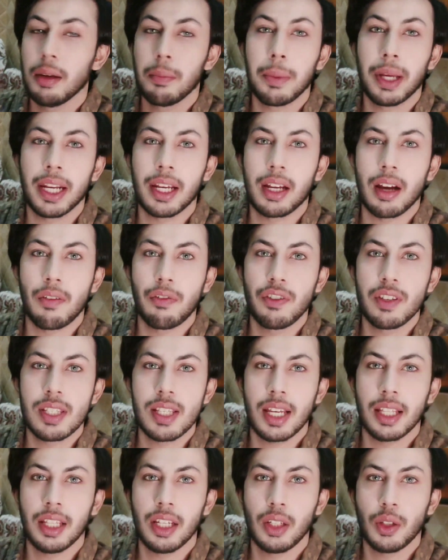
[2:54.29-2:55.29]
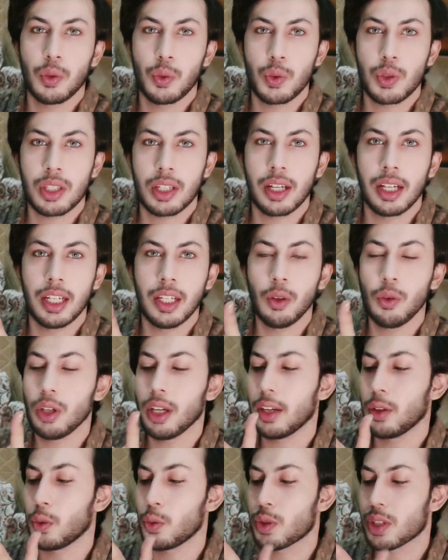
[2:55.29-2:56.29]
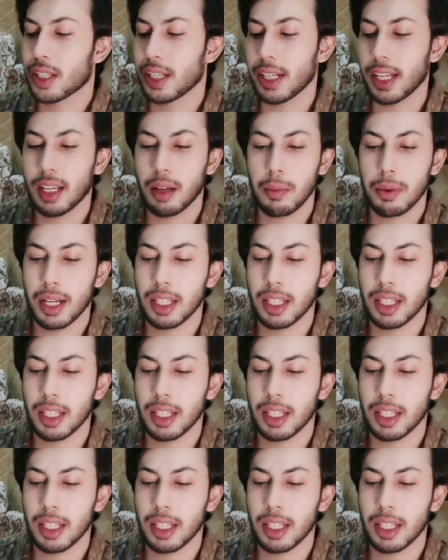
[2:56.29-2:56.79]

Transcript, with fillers: मैंने काफ़ी ज़्यादा यूज़ कर ली हुई है यूज़ करने के